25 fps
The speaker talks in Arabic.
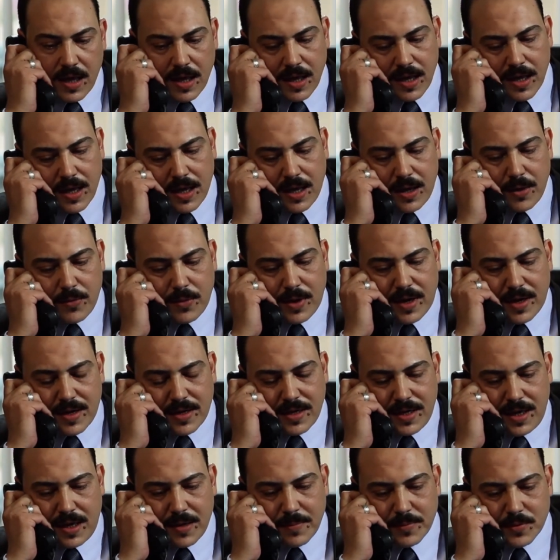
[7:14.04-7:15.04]
قهوة على
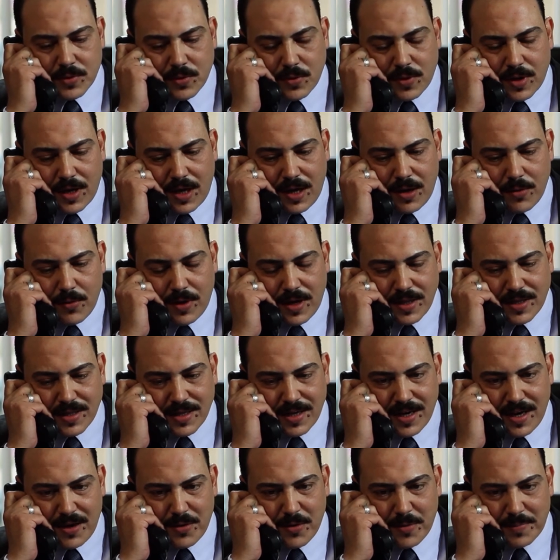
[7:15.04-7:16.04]
الريحة بسرعة وهات لي
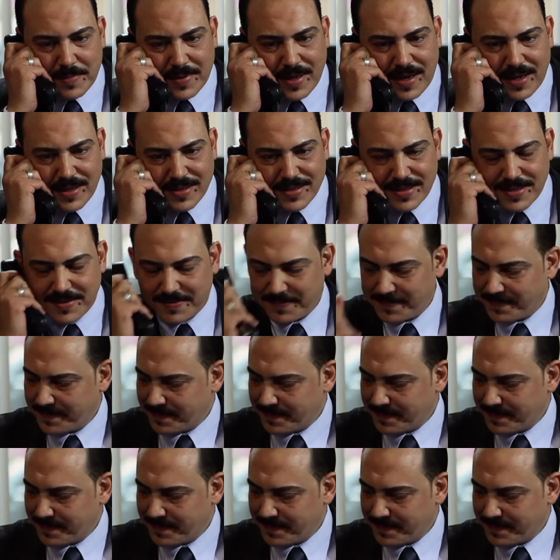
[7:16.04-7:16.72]
القهوة بتاعتي